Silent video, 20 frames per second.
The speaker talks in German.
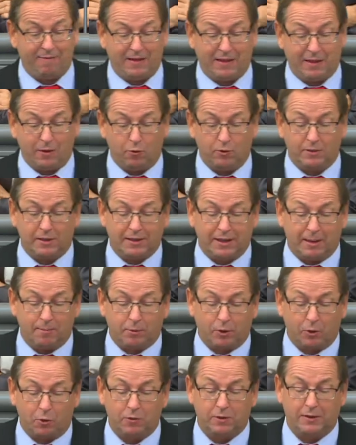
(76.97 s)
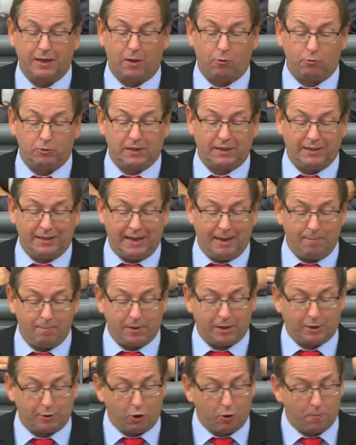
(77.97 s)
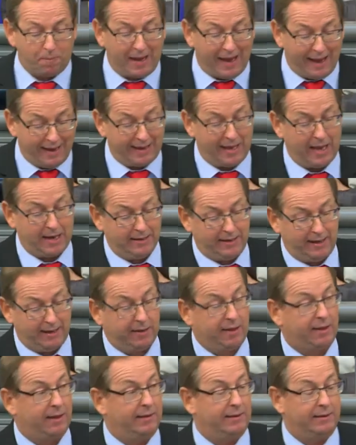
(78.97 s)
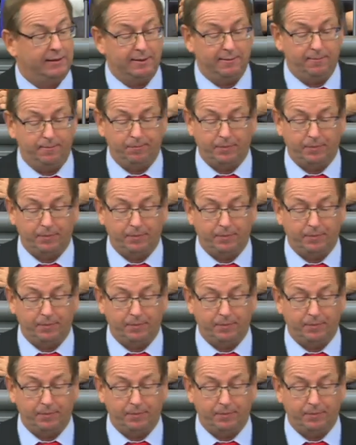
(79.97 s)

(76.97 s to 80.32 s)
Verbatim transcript: wie Sie unter dem Druck der Unternehmenslobby eingeknickt sind.